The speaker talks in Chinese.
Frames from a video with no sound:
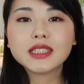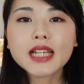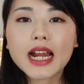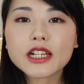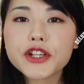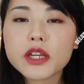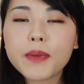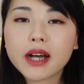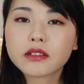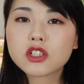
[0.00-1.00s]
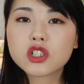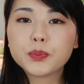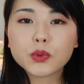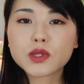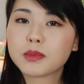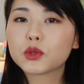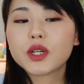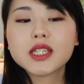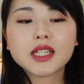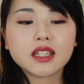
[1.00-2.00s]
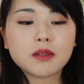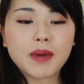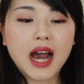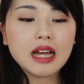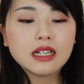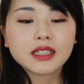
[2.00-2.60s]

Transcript: 接下来这一把呢是不怎么推荐的一把，